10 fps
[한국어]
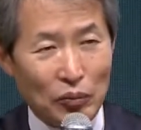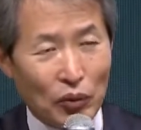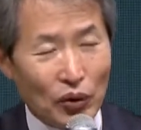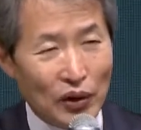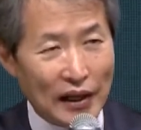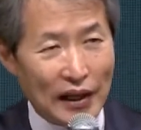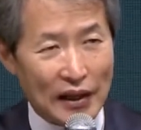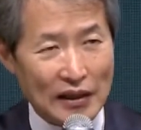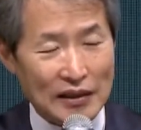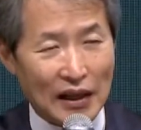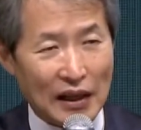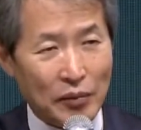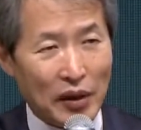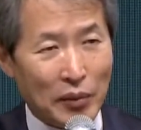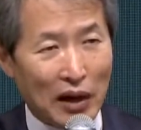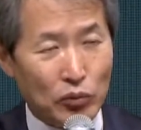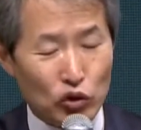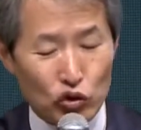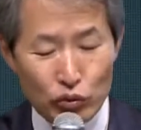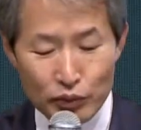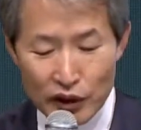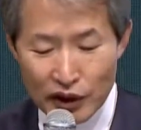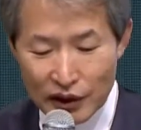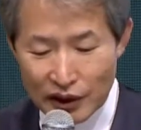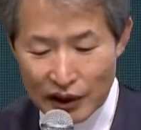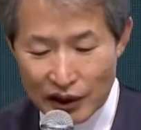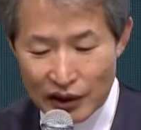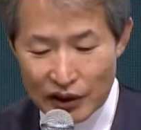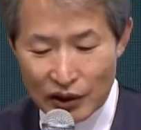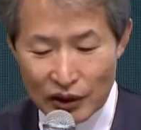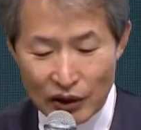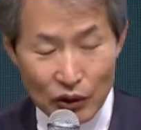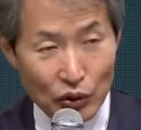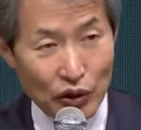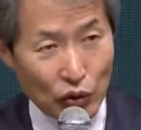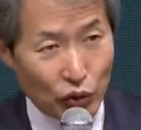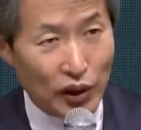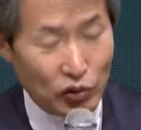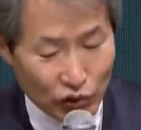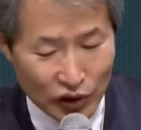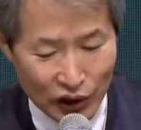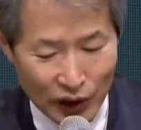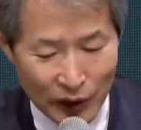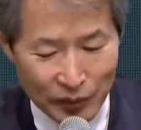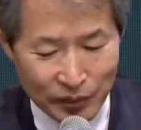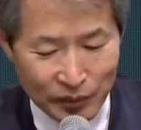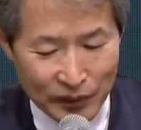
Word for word: 몰래 사람의 마음을 훔치는 게 있지요. 이게 회유죠.